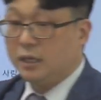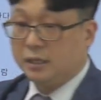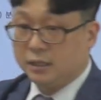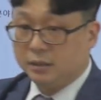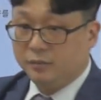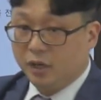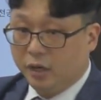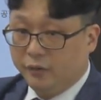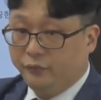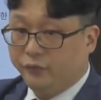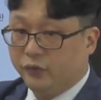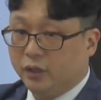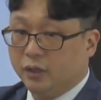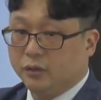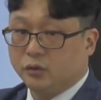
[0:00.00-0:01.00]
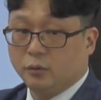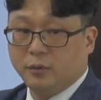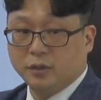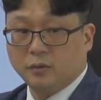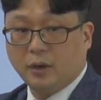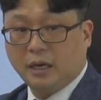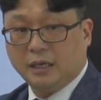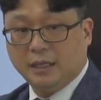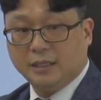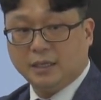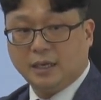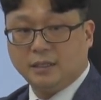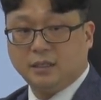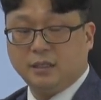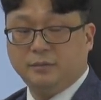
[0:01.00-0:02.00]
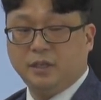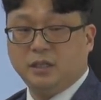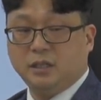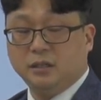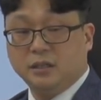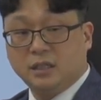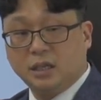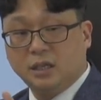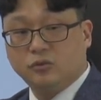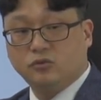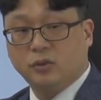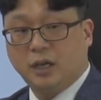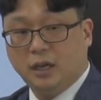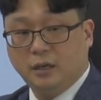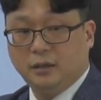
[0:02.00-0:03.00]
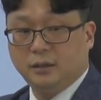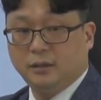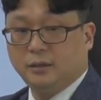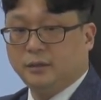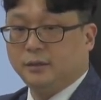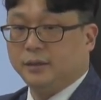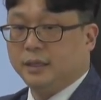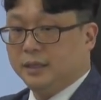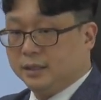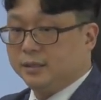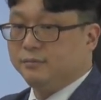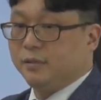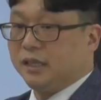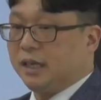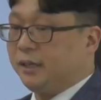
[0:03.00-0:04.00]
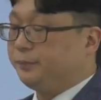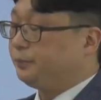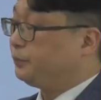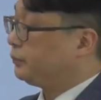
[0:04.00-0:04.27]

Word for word: 있으면 소방시설관리사 시험에 응시할 수가 있습니다. 자,